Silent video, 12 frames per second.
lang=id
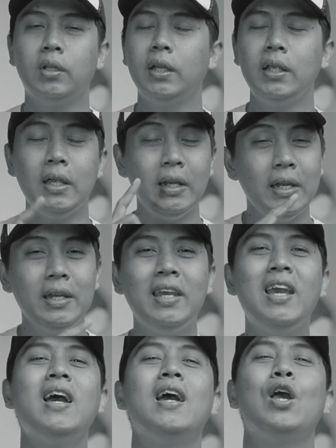Dan ini
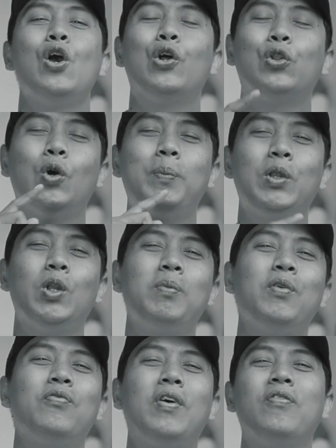dia
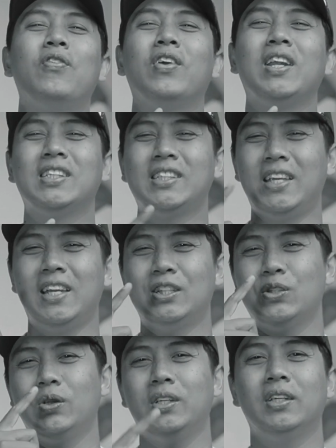topi-topi favorit saya
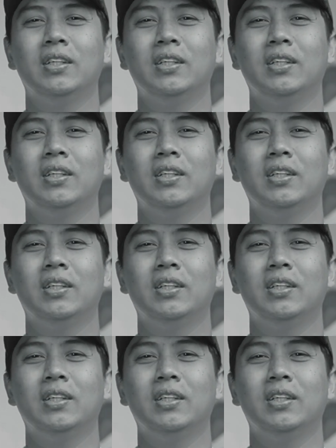coy.